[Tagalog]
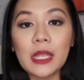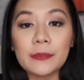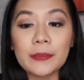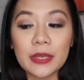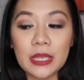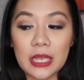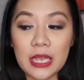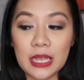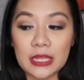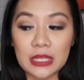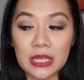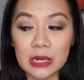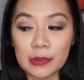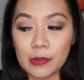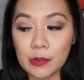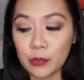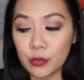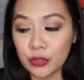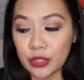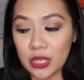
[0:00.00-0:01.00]
pag-ingatan ng
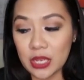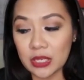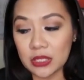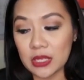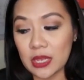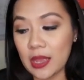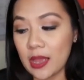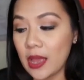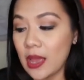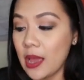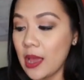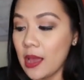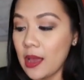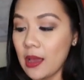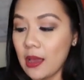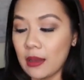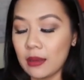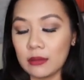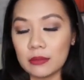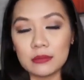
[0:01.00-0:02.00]
mabuti kasi
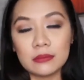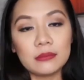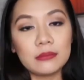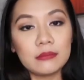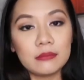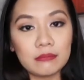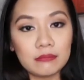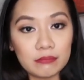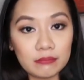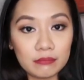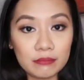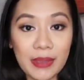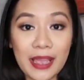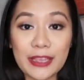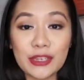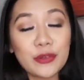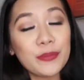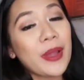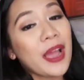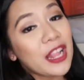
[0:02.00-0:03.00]

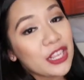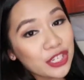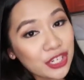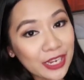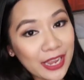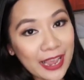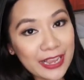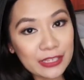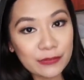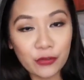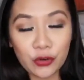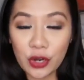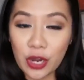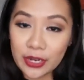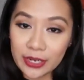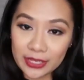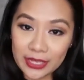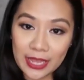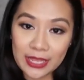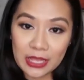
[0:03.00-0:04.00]
Medyo mahal siya, guys.
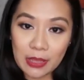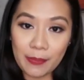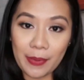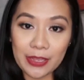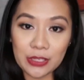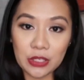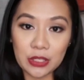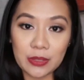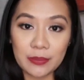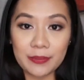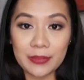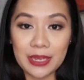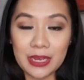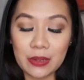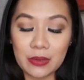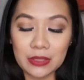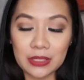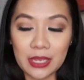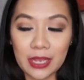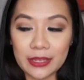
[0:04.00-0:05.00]
480 pesos ang bili
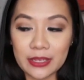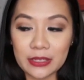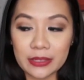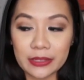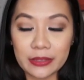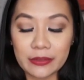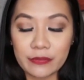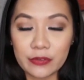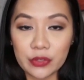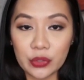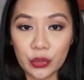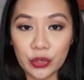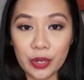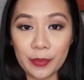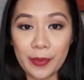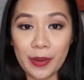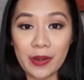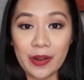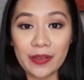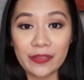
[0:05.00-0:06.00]
ko sa kanya sa
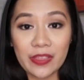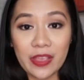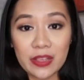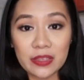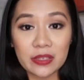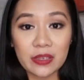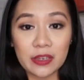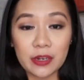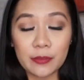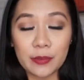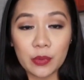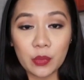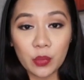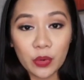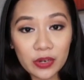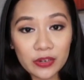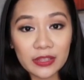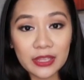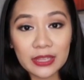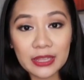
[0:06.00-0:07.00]
Divisoria. Pero I think it's gonna be
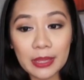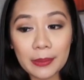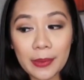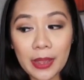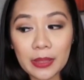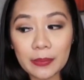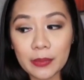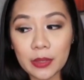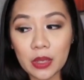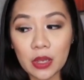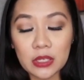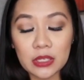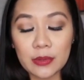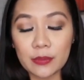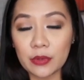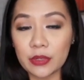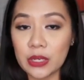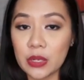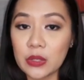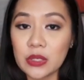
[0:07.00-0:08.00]
worth it naman because
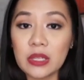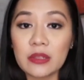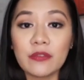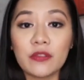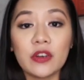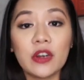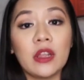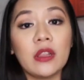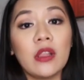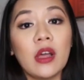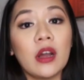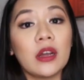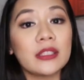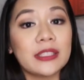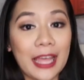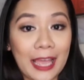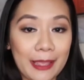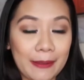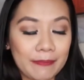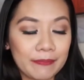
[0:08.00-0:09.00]
I'm gonna use it for a long
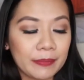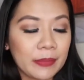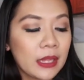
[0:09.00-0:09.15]
time.